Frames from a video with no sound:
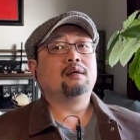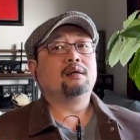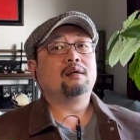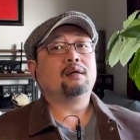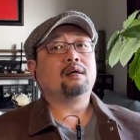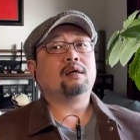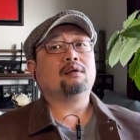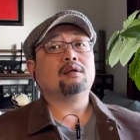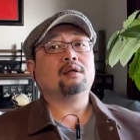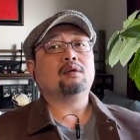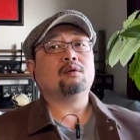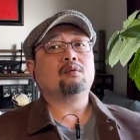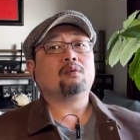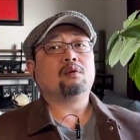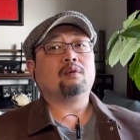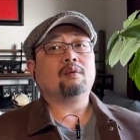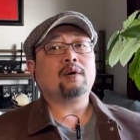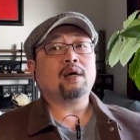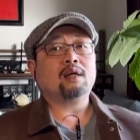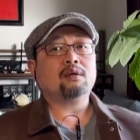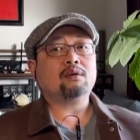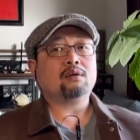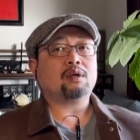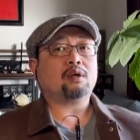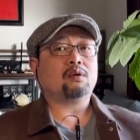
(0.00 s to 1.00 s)
然后他到国
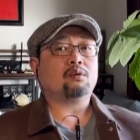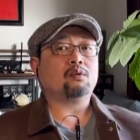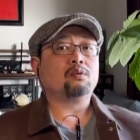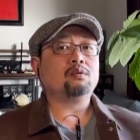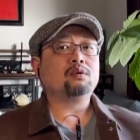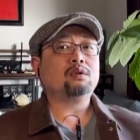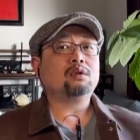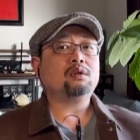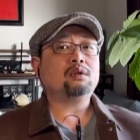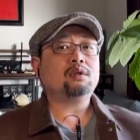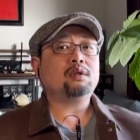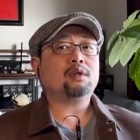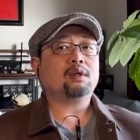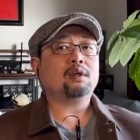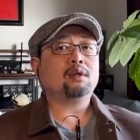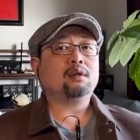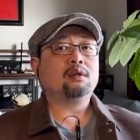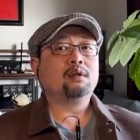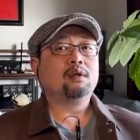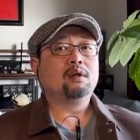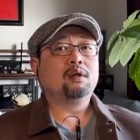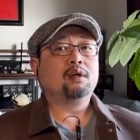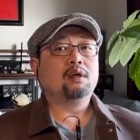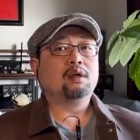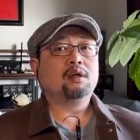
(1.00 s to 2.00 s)
外就找融资去了，
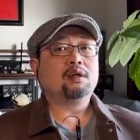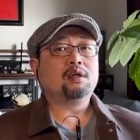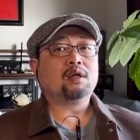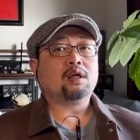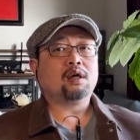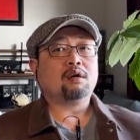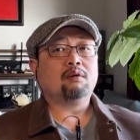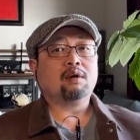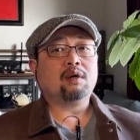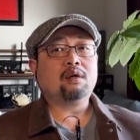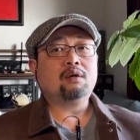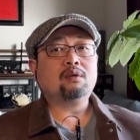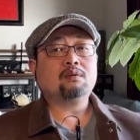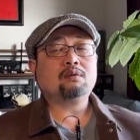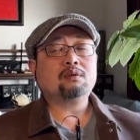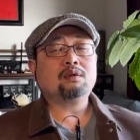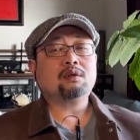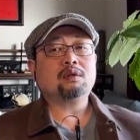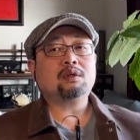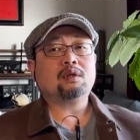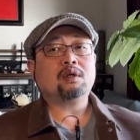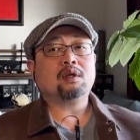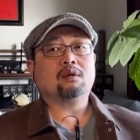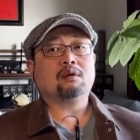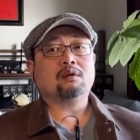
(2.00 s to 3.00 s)
找完融
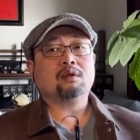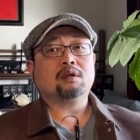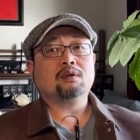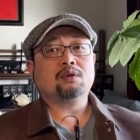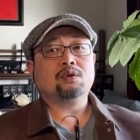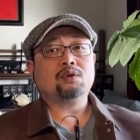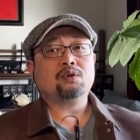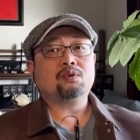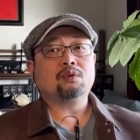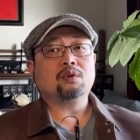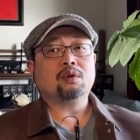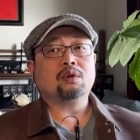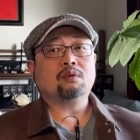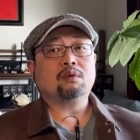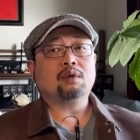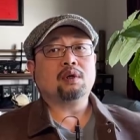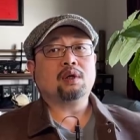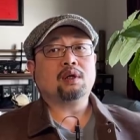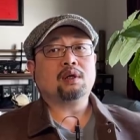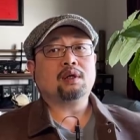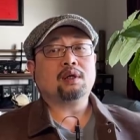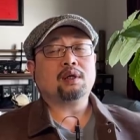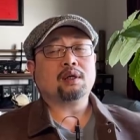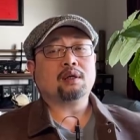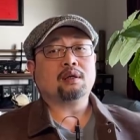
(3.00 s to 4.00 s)
资以后，他就学会
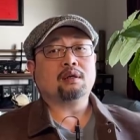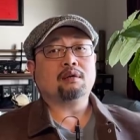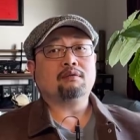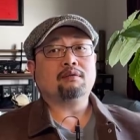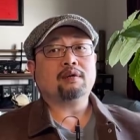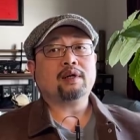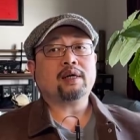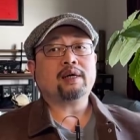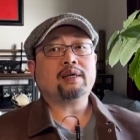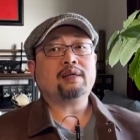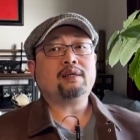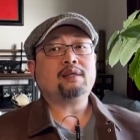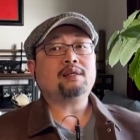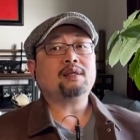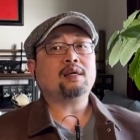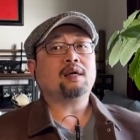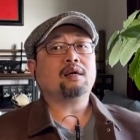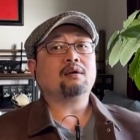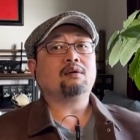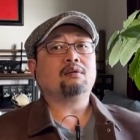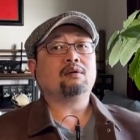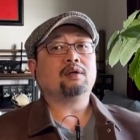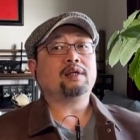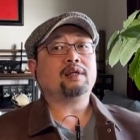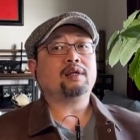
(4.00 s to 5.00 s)
了这个 VIE 架
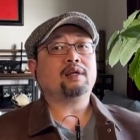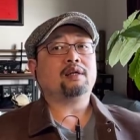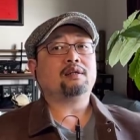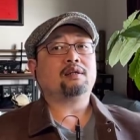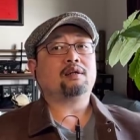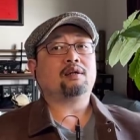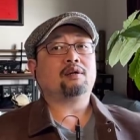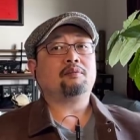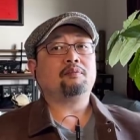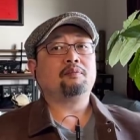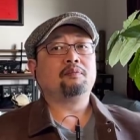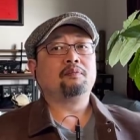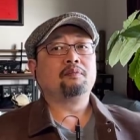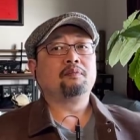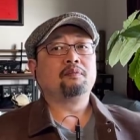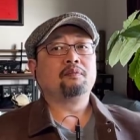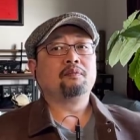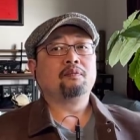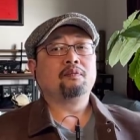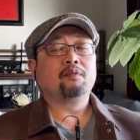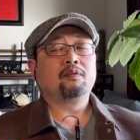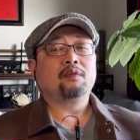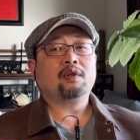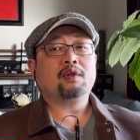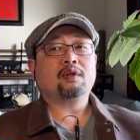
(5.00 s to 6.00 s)
构这件事儿。
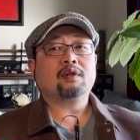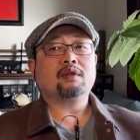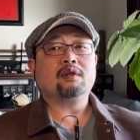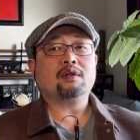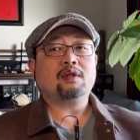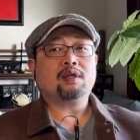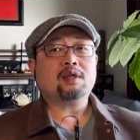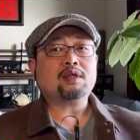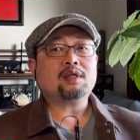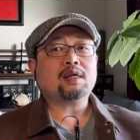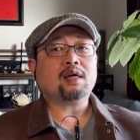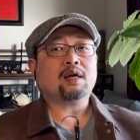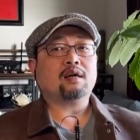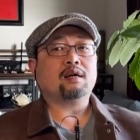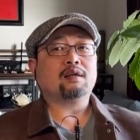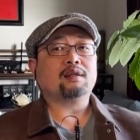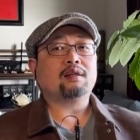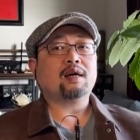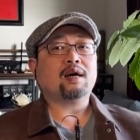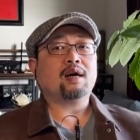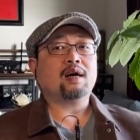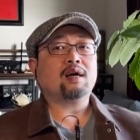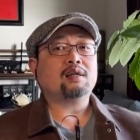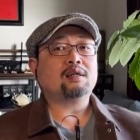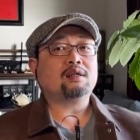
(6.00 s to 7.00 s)
你想啊，
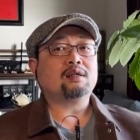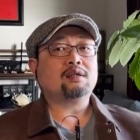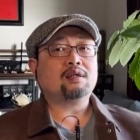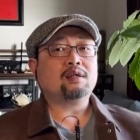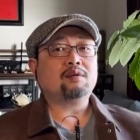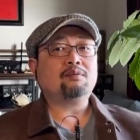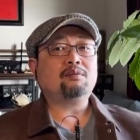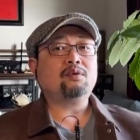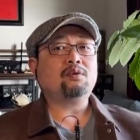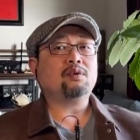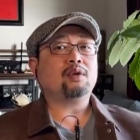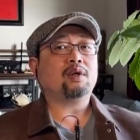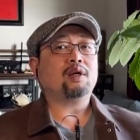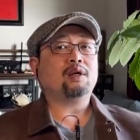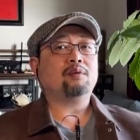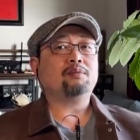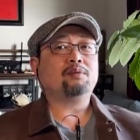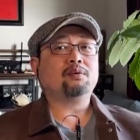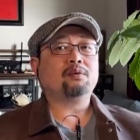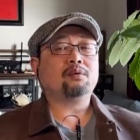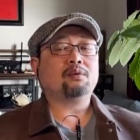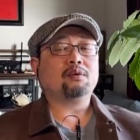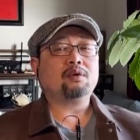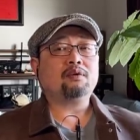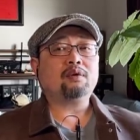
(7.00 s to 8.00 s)
他是真原来
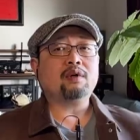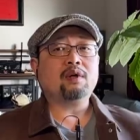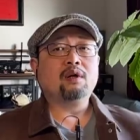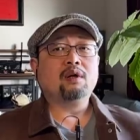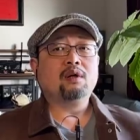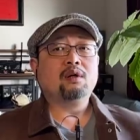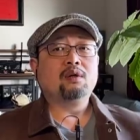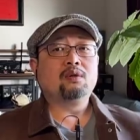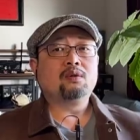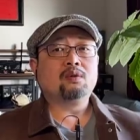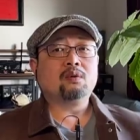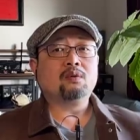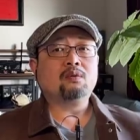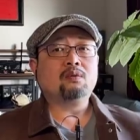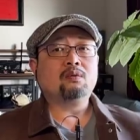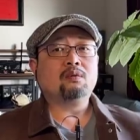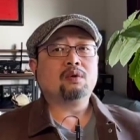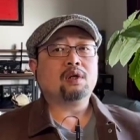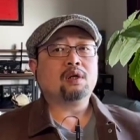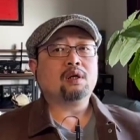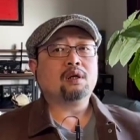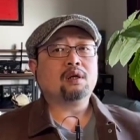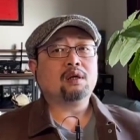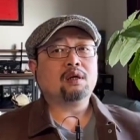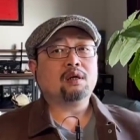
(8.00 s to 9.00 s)
不懂，因为中国
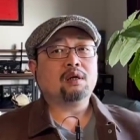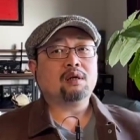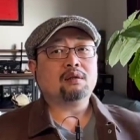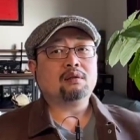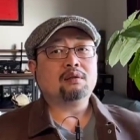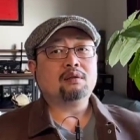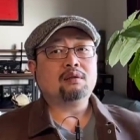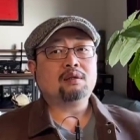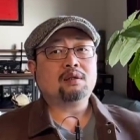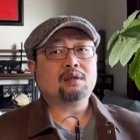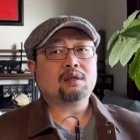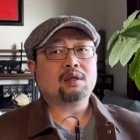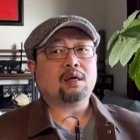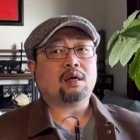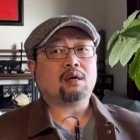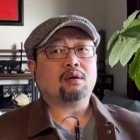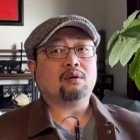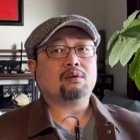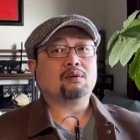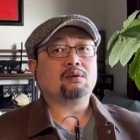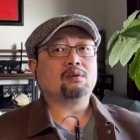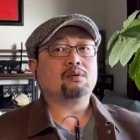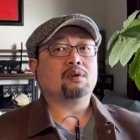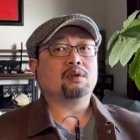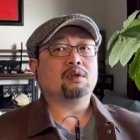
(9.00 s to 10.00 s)
人很少
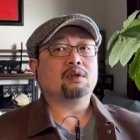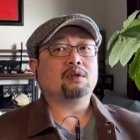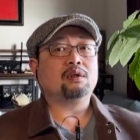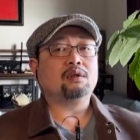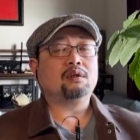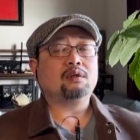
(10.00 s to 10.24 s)
说。